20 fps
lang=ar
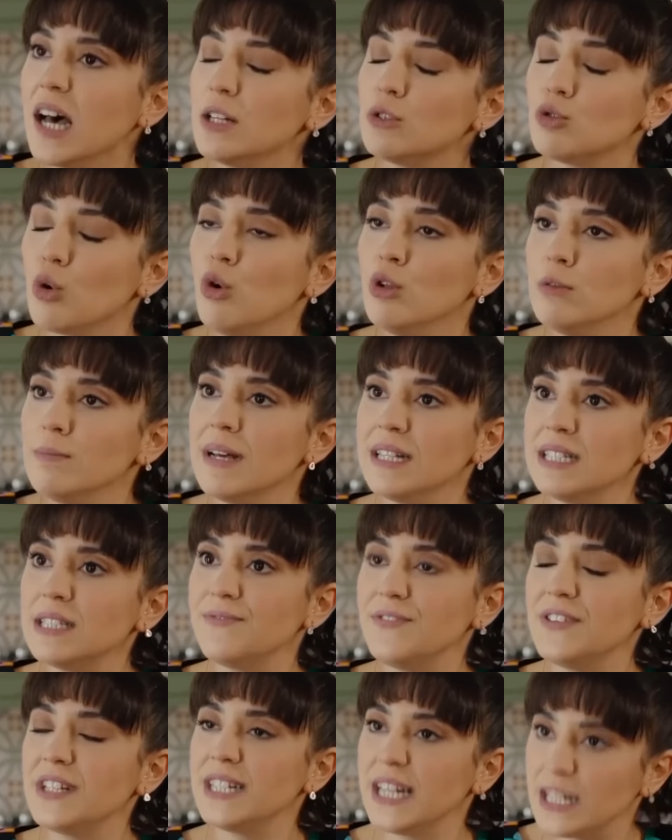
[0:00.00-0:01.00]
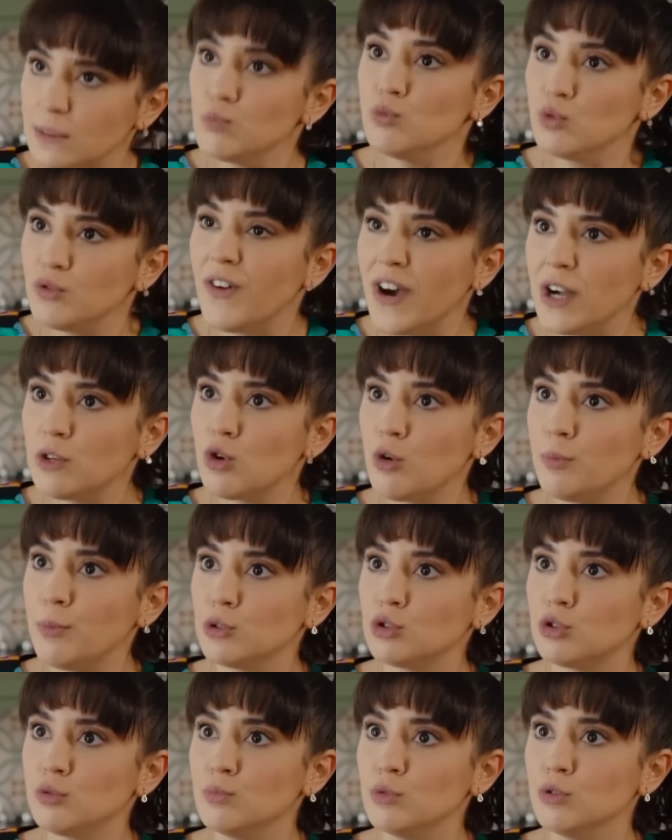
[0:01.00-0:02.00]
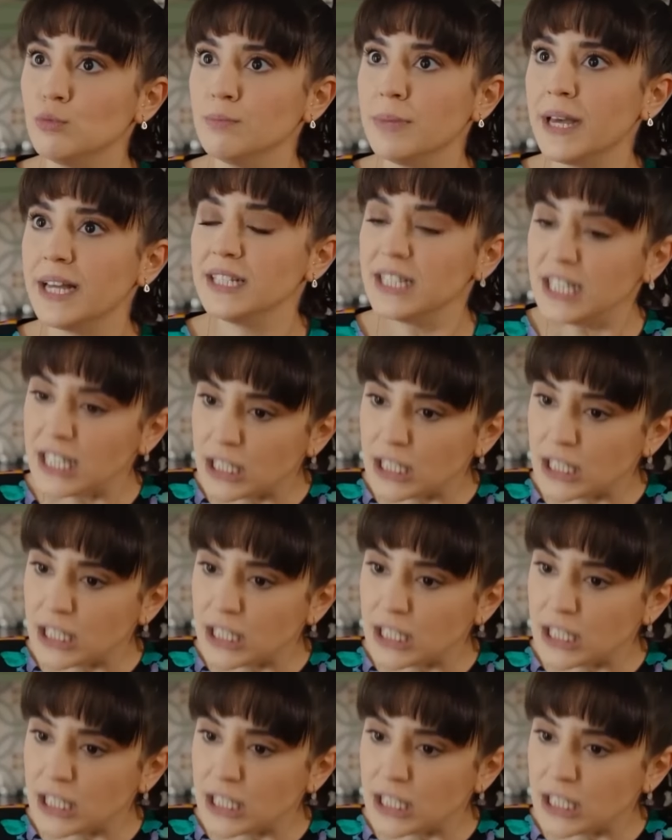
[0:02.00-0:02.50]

شو فيني اعمل بساعة يا فكرة شو قالوا لك عني